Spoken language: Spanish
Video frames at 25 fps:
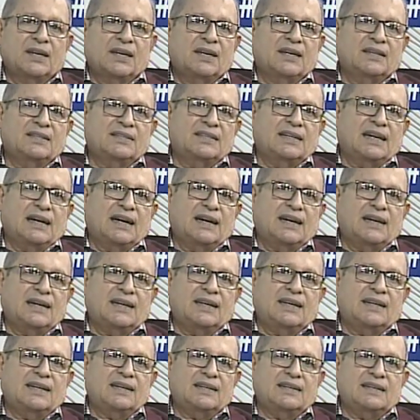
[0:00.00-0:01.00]
eh, ya
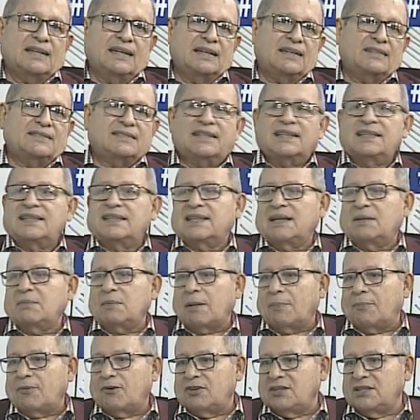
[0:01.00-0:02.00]
el,
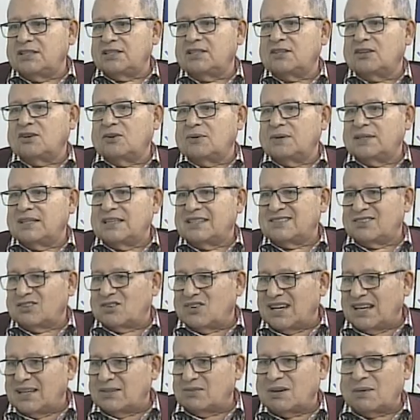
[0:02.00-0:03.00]
sistema político
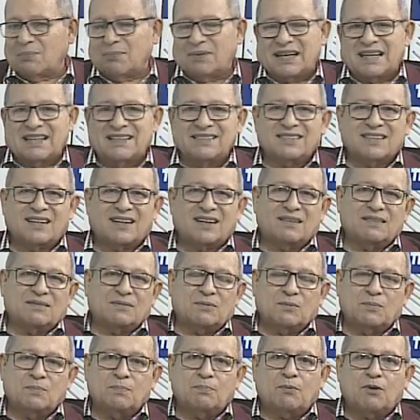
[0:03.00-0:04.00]
venezolano aparece que
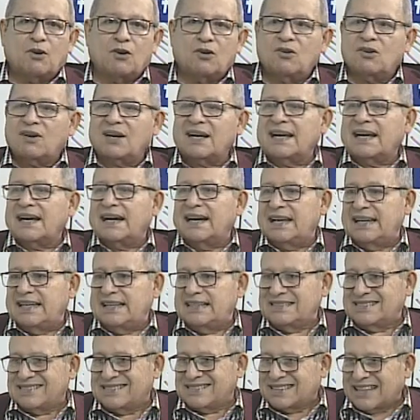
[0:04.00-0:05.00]
un poco
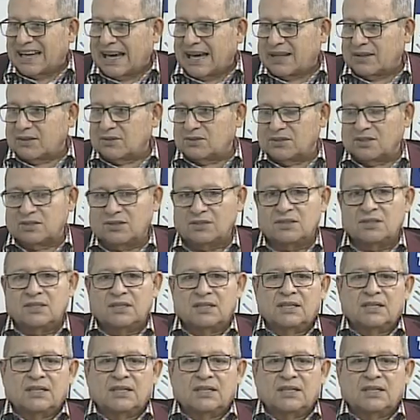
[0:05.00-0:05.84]
recalentado, ¿no?